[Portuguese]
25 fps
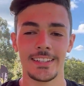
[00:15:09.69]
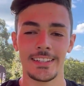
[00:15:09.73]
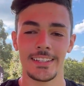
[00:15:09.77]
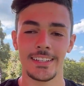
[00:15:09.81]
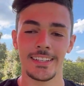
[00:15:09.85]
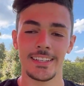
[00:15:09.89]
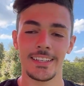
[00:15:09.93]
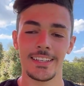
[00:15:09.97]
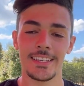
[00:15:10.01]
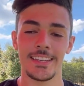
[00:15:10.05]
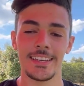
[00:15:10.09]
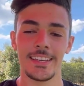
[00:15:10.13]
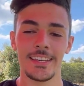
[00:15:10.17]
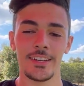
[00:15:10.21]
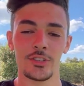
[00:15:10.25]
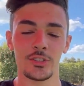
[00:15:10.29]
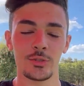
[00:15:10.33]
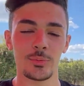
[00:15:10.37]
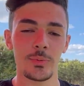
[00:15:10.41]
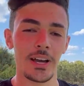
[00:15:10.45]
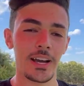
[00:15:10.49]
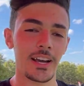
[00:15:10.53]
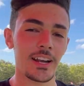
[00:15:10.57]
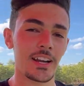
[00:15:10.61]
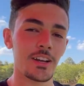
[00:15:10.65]
É, os
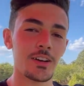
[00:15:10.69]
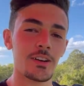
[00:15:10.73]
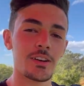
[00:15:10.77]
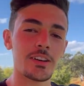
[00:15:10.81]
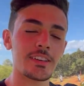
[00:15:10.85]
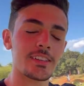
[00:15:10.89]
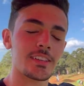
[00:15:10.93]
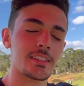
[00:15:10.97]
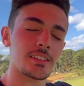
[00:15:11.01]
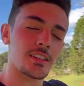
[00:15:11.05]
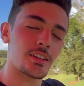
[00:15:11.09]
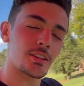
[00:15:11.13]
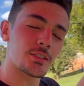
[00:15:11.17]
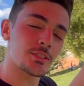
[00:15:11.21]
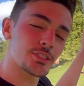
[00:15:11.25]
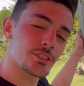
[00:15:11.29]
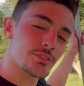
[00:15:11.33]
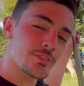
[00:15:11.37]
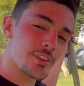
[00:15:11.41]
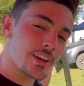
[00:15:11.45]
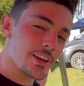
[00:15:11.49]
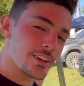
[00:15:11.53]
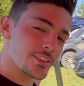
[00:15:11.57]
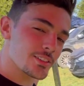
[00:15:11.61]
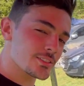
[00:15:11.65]
magrão aqui não
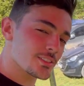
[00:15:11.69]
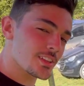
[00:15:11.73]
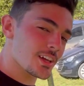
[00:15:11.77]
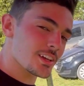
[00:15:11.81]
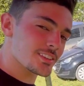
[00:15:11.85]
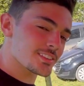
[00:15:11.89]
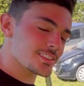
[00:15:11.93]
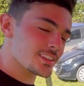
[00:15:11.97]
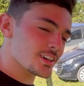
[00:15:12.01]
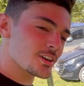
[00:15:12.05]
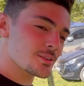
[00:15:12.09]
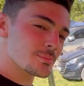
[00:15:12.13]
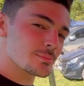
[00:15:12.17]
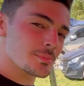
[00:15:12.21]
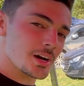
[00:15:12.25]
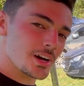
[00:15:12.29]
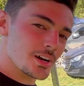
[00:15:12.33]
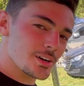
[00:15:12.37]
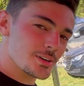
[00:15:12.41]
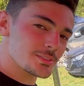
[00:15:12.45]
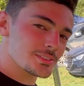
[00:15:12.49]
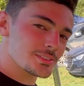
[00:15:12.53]
tiveram resultado tão bom,